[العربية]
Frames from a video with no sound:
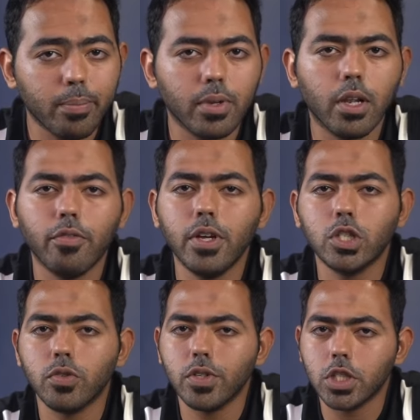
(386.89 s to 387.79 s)

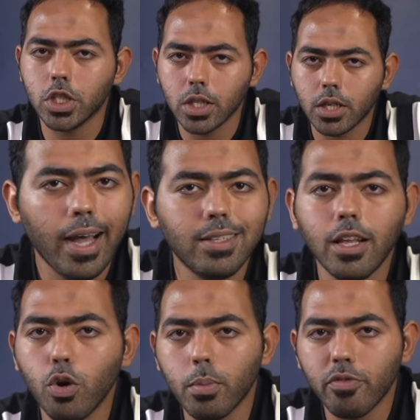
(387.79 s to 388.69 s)
الفرش فيه شيء حتى
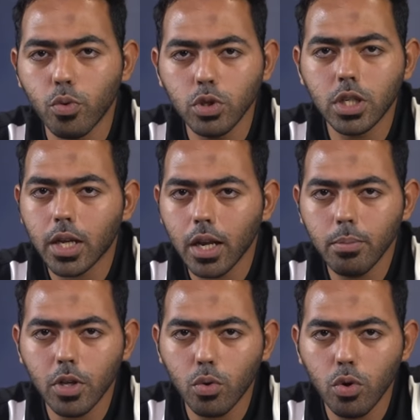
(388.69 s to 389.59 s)
لو ما فيهوش الكلام
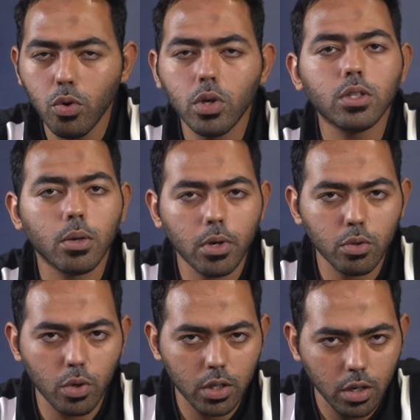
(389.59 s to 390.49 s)
ده كله انت
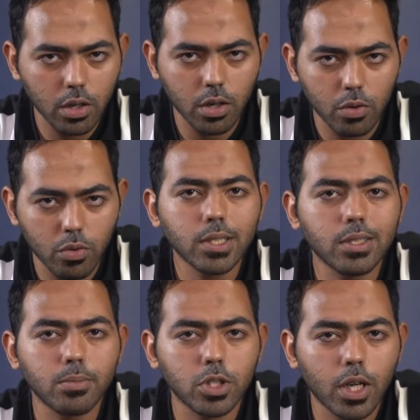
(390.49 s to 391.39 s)
برضه هتاجره
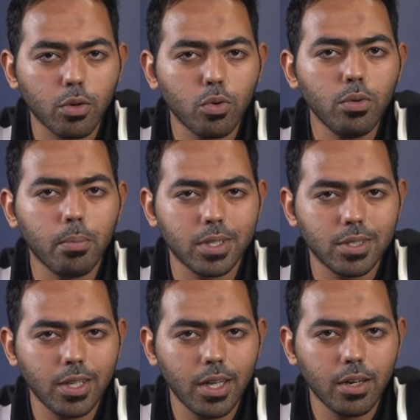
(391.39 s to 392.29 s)
بس مش هيكون
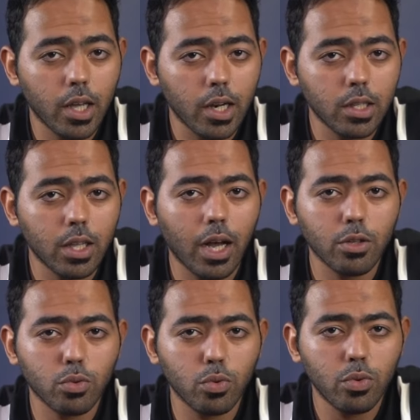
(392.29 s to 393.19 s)
بالسعر اللي انت
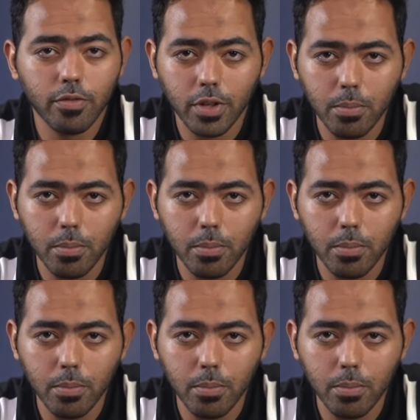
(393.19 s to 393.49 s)
حاطه في